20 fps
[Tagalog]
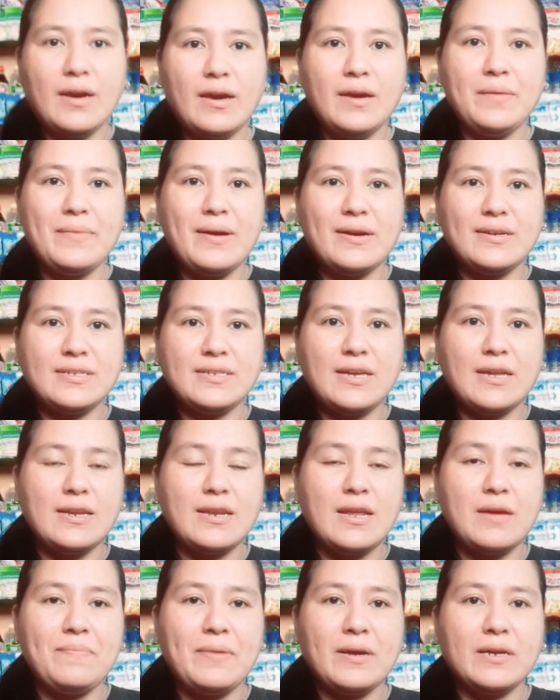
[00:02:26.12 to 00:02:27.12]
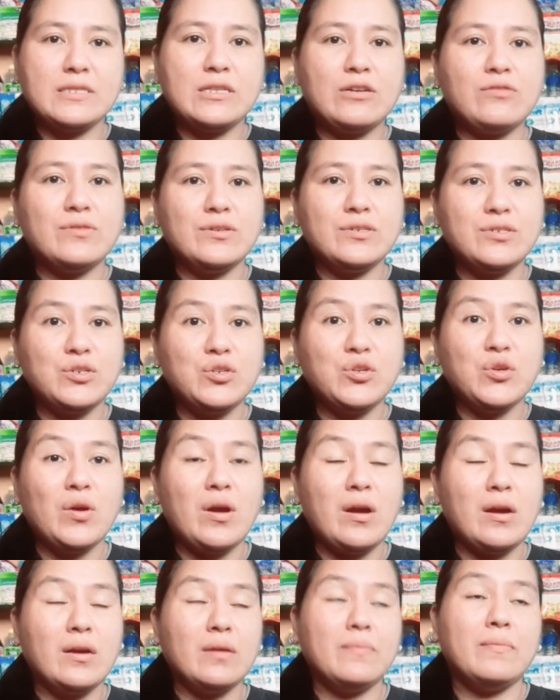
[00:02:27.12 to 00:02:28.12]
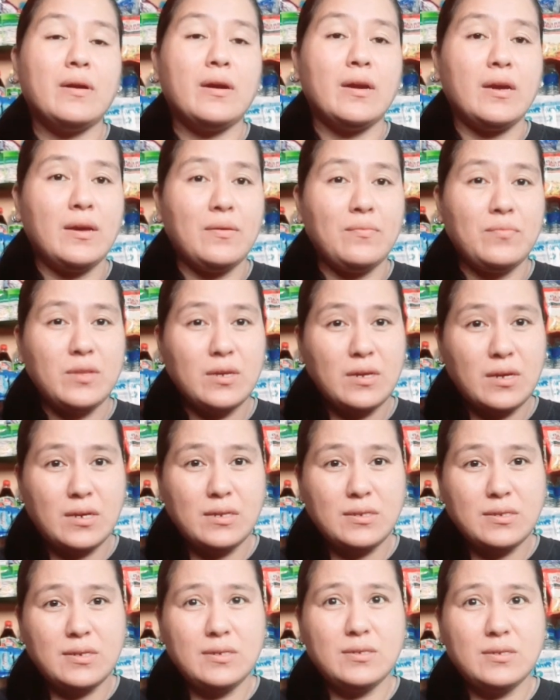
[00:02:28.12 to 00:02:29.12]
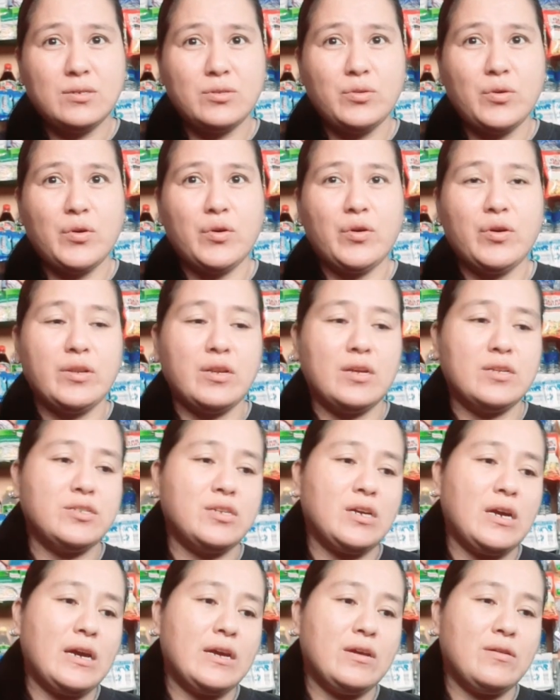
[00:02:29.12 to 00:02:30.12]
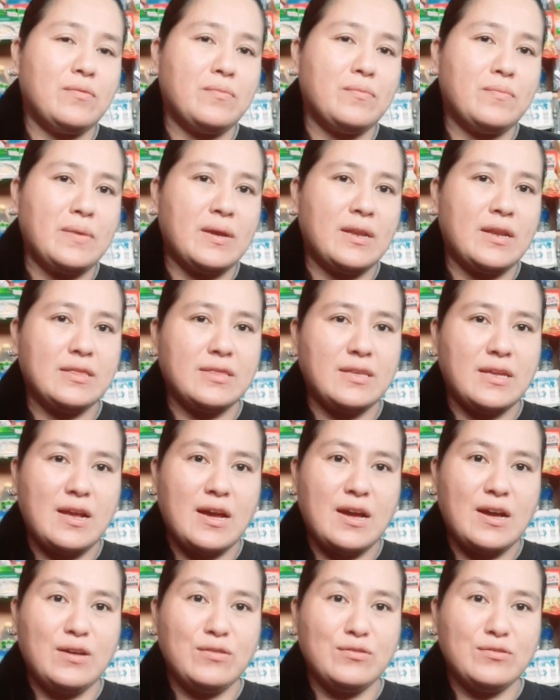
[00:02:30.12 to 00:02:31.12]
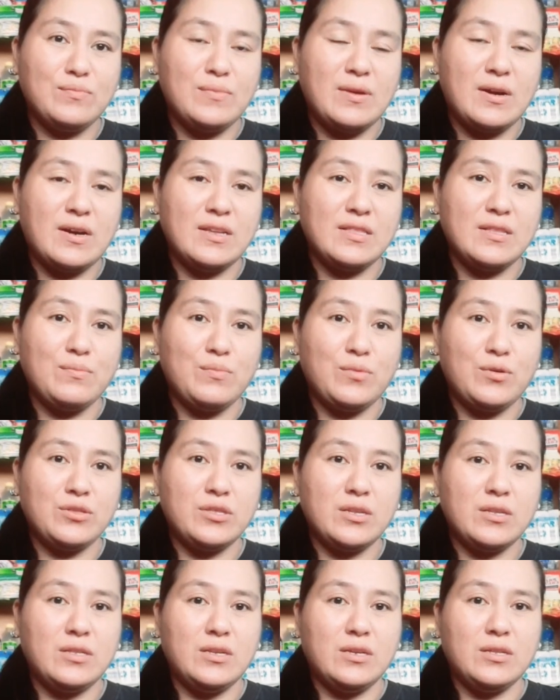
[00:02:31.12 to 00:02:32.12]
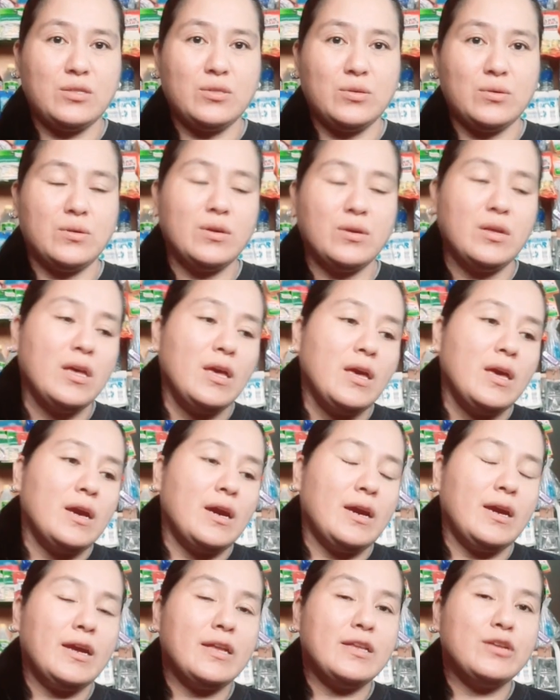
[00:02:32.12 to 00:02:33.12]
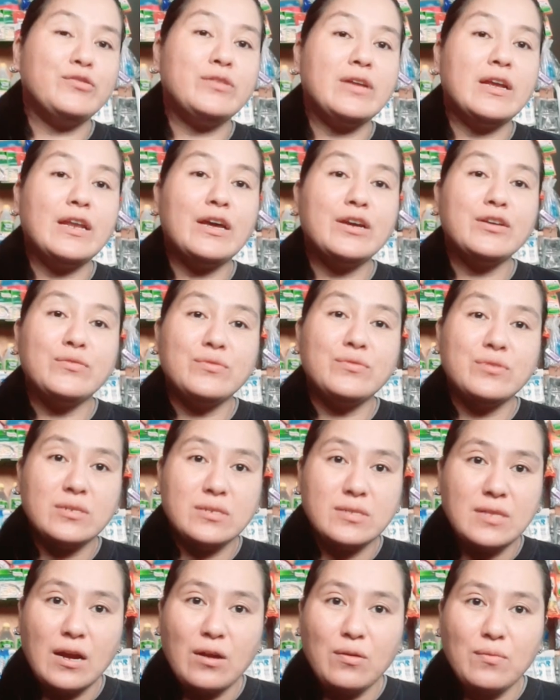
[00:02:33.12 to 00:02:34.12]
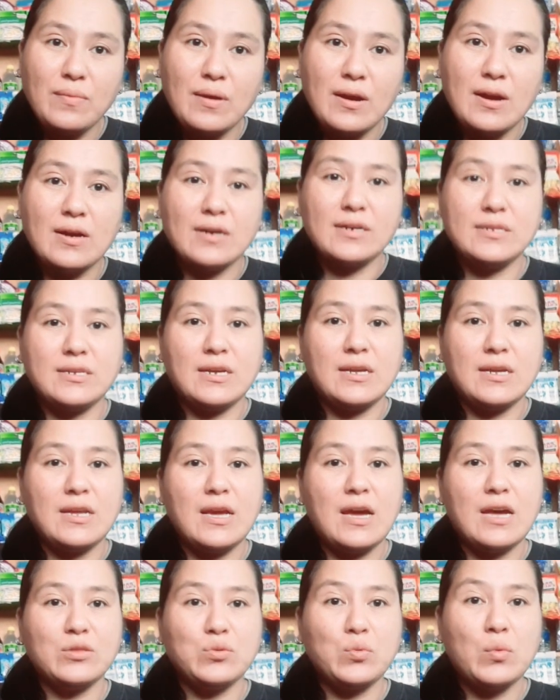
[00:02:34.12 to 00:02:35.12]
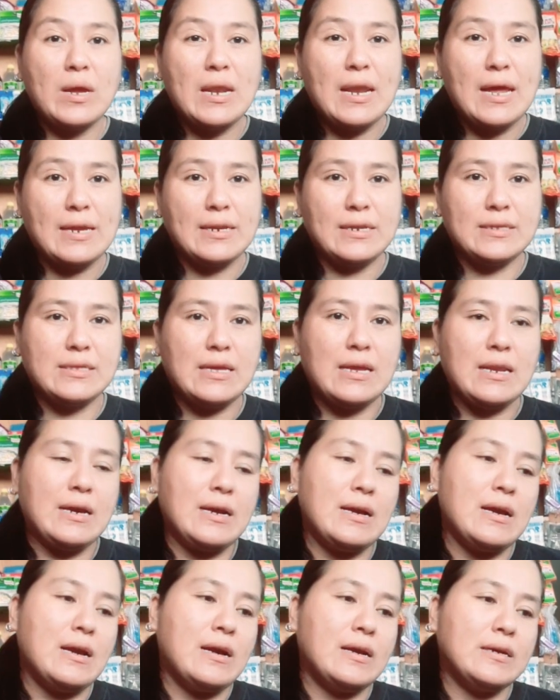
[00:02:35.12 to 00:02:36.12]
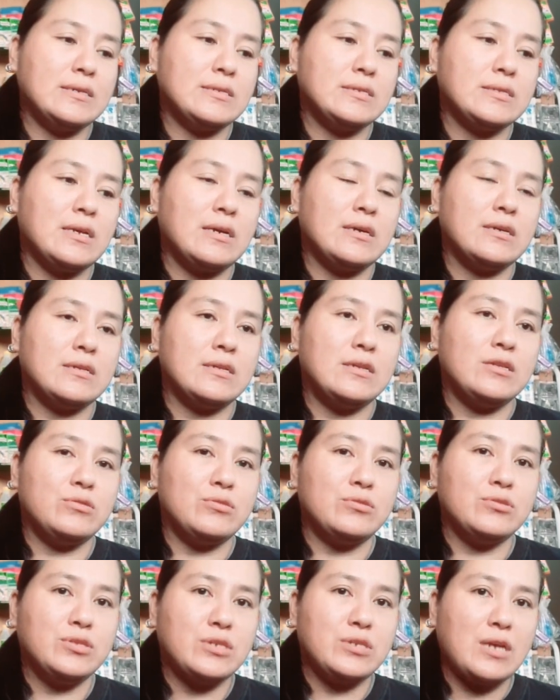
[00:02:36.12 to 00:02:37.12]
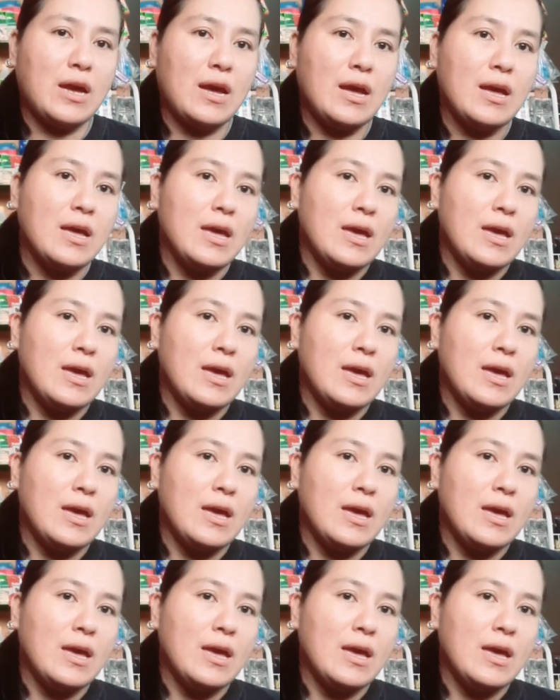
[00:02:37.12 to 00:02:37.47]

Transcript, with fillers: Eh mga kasari, na naipakita ko na sa inyo aking mga empty cases doon at saka yung may natira akong mga debote dito. Ayan, yun na lang yung stock ko mga kasari at wala na talagang stock dito sa